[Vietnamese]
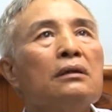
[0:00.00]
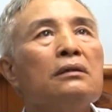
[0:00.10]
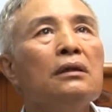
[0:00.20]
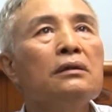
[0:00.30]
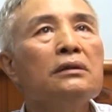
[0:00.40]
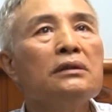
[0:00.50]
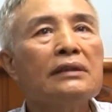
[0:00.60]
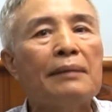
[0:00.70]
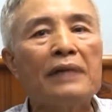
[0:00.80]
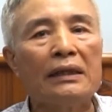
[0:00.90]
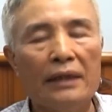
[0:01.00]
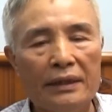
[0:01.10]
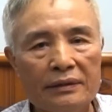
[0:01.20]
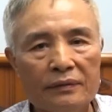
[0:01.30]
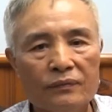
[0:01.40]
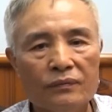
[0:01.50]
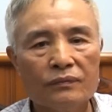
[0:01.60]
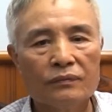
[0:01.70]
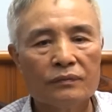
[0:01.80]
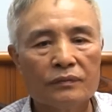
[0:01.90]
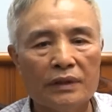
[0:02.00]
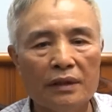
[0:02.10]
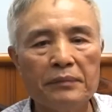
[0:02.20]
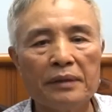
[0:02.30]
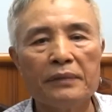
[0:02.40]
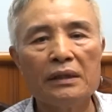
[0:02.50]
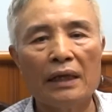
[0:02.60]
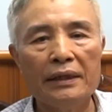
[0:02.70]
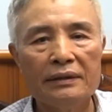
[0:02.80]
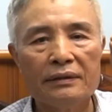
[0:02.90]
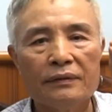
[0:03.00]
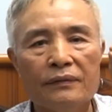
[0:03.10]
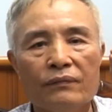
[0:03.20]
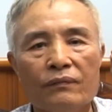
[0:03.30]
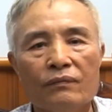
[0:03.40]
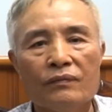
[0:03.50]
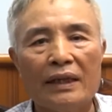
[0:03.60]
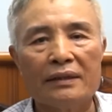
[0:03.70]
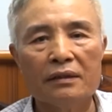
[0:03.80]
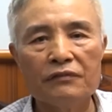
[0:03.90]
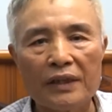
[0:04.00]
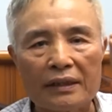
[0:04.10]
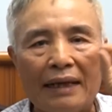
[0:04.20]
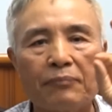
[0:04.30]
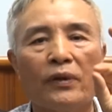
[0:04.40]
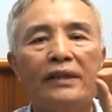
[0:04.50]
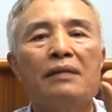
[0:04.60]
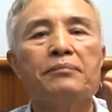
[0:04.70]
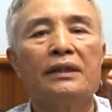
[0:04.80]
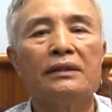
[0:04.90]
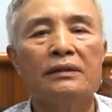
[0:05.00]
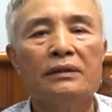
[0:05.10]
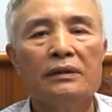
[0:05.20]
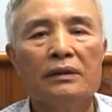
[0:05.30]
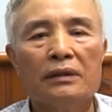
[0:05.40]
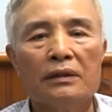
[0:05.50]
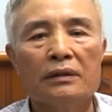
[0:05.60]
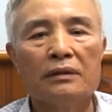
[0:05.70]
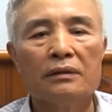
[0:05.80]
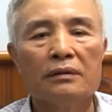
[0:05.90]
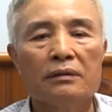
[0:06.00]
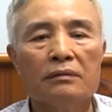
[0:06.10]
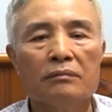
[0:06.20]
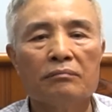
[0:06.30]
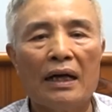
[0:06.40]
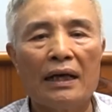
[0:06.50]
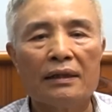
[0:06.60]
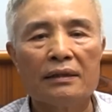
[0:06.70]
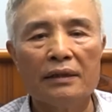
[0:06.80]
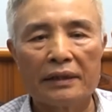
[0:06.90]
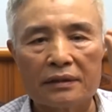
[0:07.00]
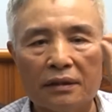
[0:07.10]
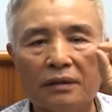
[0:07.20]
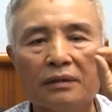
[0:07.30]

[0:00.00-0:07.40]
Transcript: nhưng những năm gần đây thì mình mới thấy là những cái việc làm của anh em mình mà lịch sử,